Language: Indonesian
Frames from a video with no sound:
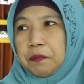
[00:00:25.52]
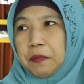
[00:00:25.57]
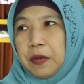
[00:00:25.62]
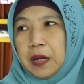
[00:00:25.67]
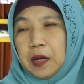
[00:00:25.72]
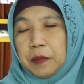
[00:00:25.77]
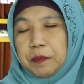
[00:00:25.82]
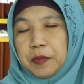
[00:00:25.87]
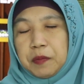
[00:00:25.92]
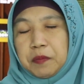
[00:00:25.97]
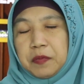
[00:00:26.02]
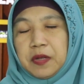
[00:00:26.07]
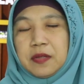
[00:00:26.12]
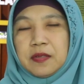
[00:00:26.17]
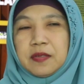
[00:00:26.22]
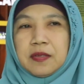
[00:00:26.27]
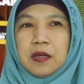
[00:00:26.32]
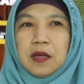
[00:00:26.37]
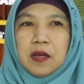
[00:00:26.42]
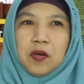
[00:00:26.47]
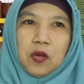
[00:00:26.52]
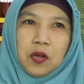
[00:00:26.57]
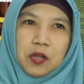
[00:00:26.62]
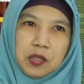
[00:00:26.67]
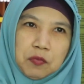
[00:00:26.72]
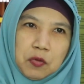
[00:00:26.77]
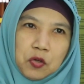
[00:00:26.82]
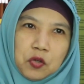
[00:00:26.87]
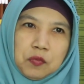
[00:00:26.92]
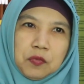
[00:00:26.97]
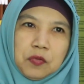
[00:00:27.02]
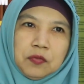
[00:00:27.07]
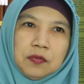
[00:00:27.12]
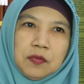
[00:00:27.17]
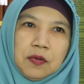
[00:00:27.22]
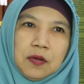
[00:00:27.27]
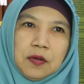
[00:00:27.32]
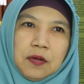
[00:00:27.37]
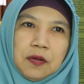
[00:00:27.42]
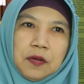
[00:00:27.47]
Para pemirsa
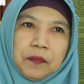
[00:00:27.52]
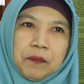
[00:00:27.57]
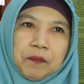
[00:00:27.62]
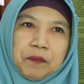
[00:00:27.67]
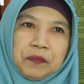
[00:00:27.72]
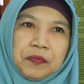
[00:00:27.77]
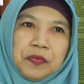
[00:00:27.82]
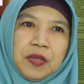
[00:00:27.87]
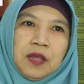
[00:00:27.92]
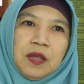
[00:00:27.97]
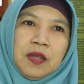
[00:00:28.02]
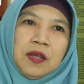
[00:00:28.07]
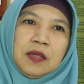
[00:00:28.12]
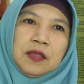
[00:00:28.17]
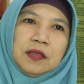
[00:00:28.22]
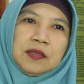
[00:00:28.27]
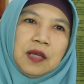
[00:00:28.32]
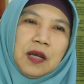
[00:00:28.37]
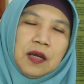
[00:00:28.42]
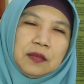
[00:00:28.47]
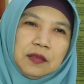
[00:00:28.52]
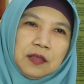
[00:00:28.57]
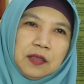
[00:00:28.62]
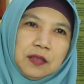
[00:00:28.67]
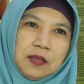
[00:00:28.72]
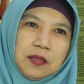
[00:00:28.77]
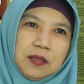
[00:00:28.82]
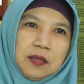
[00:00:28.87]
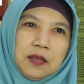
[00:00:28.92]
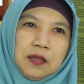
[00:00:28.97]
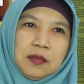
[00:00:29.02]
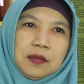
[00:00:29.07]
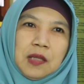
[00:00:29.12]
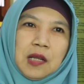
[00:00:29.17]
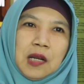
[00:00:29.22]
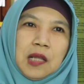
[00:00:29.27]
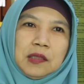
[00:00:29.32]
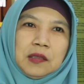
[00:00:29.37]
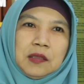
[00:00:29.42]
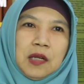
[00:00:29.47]
rahimakumullah. Saat ini
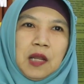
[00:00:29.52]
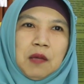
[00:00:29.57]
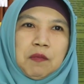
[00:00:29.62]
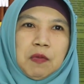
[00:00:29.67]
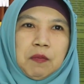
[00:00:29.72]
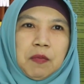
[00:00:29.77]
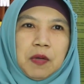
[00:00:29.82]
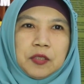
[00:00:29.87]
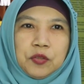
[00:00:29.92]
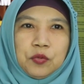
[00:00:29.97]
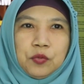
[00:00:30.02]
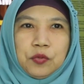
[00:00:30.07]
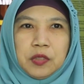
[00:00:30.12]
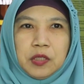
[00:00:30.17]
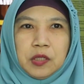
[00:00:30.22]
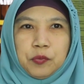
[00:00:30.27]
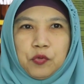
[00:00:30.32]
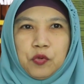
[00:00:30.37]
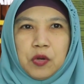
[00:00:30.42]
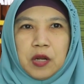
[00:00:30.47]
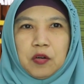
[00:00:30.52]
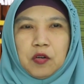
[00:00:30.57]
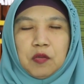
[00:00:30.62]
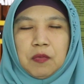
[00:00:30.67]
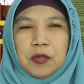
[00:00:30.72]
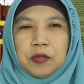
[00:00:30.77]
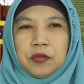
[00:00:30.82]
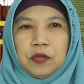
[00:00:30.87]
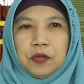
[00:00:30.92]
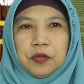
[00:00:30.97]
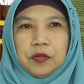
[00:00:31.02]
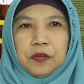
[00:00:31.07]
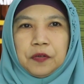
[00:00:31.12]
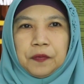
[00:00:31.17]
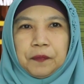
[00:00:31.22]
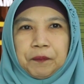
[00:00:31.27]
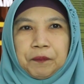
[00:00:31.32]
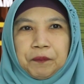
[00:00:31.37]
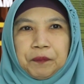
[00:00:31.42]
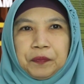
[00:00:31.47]
kita telah memasuki bulan
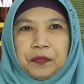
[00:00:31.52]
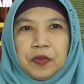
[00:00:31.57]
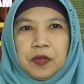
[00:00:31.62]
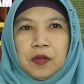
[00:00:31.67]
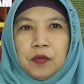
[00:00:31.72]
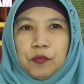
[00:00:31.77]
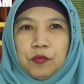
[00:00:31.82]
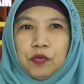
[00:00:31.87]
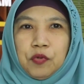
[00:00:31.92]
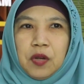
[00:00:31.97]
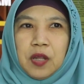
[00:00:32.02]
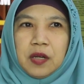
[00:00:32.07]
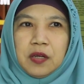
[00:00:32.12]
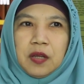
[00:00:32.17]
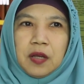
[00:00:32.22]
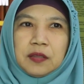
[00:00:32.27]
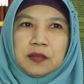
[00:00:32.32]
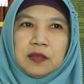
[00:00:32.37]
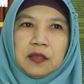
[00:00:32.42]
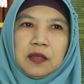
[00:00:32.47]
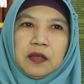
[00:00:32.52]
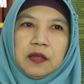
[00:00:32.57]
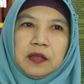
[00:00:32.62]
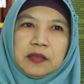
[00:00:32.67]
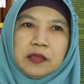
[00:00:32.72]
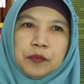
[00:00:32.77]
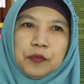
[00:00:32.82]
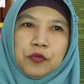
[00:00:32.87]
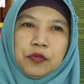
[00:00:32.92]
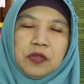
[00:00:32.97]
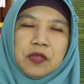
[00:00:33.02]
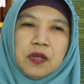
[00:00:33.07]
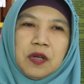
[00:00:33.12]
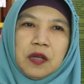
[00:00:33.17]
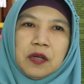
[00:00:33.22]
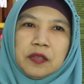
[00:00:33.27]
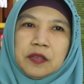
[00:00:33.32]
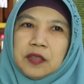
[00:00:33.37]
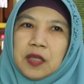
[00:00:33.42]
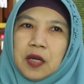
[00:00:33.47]
Ramadan. Bulan yang sering disebut
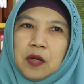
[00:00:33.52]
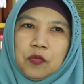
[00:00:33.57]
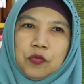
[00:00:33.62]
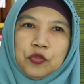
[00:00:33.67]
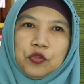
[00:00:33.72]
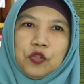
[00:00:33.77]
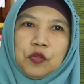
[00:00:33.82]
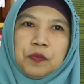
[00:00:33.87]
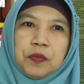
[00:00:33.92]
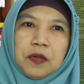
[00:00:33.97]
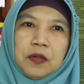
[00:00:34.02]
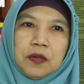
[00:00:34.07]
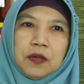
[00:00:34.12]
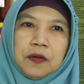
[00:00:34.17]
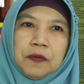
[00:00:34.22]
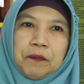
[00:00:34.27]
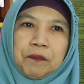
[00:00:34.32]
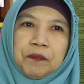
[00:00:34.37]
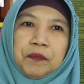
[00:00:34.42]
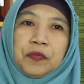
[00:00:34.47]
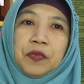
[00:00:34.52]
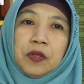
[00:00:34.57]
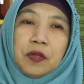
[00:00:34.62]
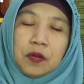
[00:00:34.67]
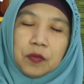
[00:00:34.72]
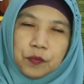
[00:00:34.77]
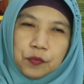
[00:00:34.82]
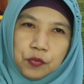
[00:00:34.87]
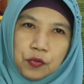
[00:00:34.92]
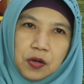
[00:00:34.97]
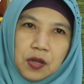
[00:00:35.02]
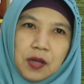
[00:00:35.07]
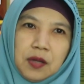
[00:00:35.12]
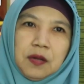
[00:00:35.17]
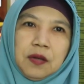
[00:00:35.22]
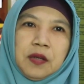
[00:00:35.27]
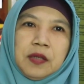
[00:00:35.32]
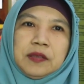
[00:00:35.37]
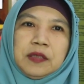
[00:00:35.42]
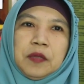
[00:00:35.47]
dengan Syahrul Sabar.
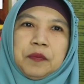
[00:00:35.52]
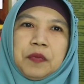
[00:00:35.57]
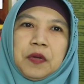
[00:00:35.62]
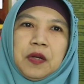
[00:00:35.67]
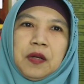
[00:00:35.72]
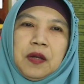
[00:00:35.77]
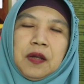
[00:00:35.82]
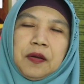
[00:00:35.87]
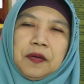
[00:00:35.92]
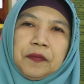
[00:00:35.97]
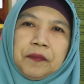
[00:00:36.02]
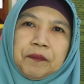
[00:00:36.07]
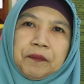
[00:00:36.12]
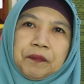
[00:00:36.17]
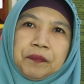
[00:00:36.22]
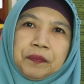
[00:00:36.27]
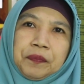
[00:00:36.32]
Bulan kesabaran